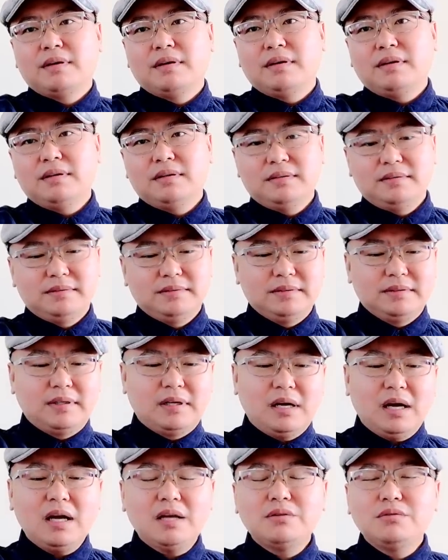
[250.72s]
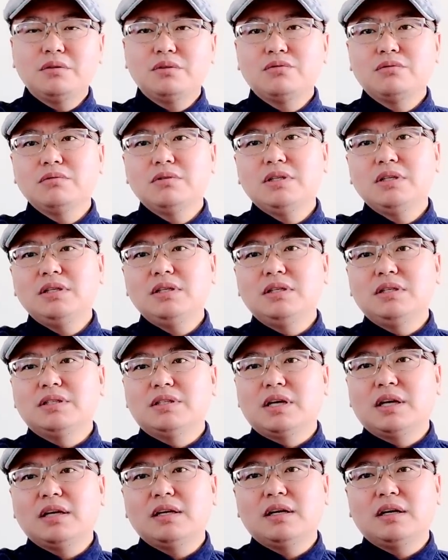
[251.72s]
啊，汉学中心以
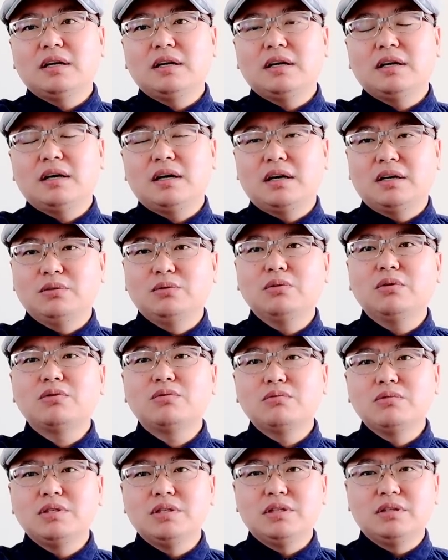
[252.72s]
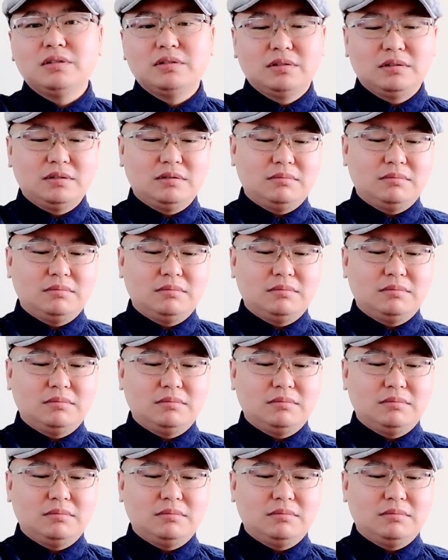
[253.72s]
前啊，很多中心。